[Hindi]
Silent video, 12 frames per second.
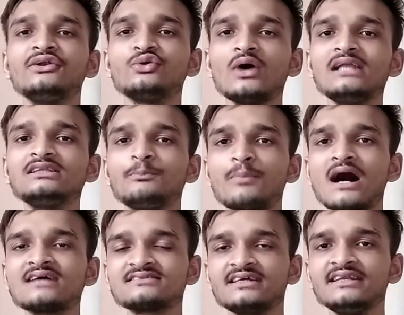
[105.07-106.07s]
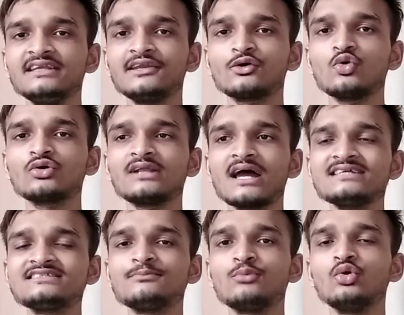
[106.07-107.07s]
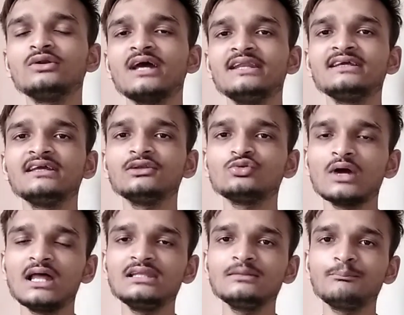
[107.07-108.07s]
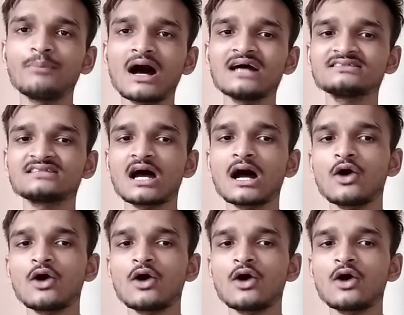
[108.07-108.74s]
ट्वेल्थ पास इन रिकॉग्नाइज बोर्ड यानी कि ट्वेल्थ पास